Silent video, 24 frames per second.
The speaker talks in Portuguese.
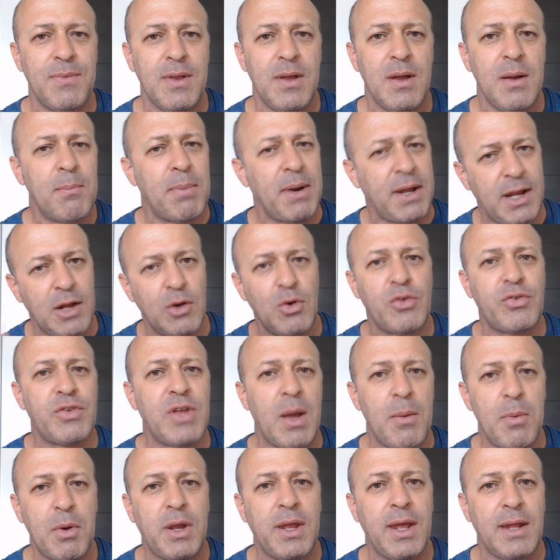Para quem não sabe
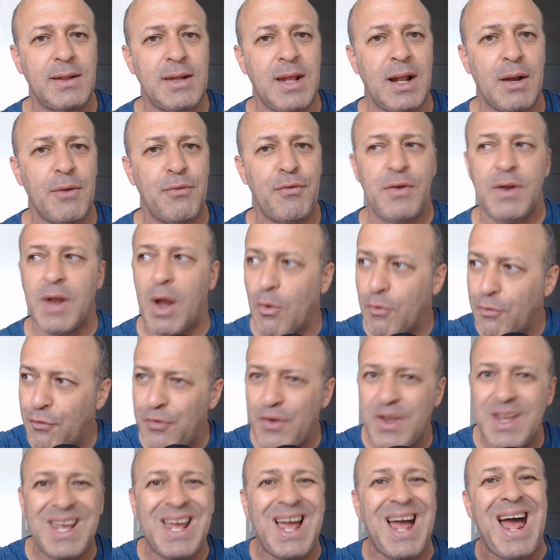o que é tela final, fica